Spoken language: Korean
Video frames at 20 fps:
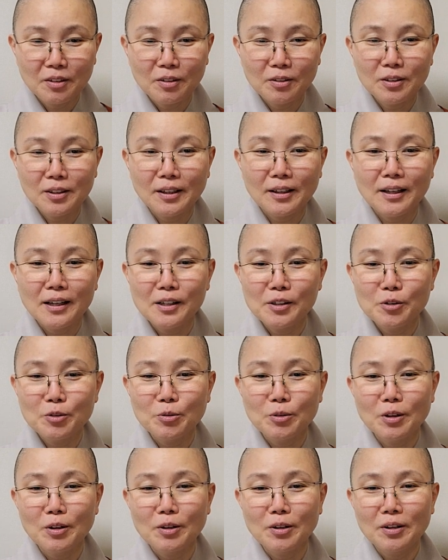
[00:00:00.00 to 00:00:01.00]
어떻게 할
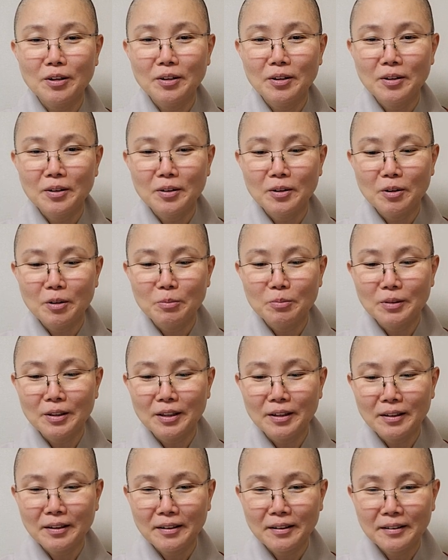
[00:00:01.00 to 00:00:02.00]
수가
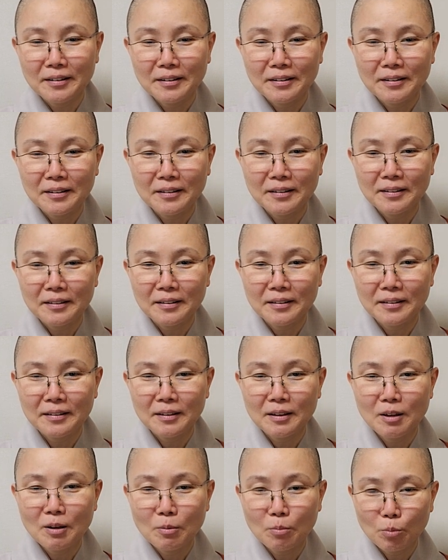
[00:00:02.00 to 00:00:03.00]
없네.
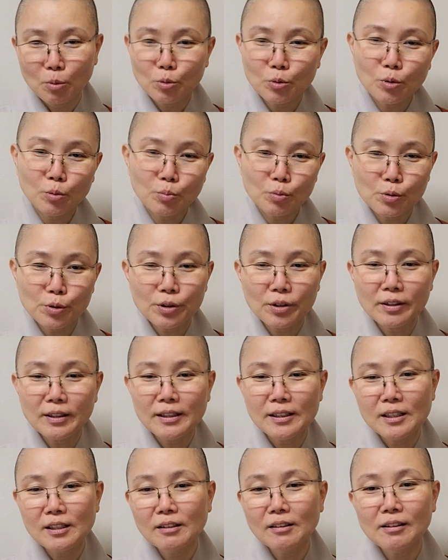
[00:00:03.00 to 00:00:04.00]
모두
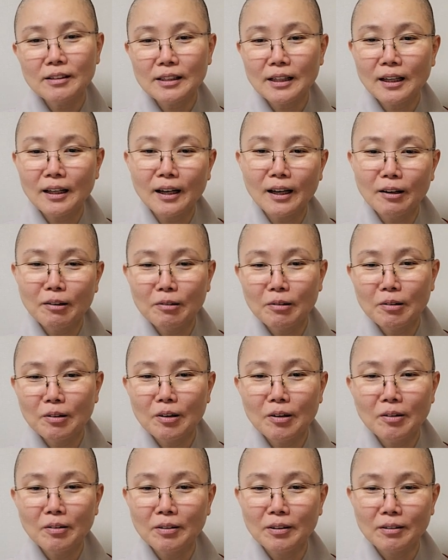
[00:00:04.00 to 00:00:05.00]
불성이 있는
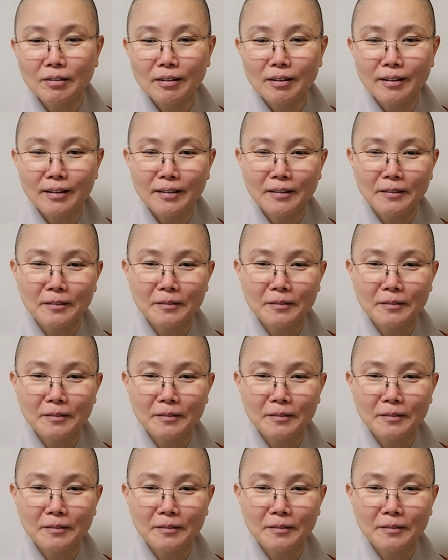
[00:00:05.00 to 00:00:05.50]
거잖아요. 이렇게.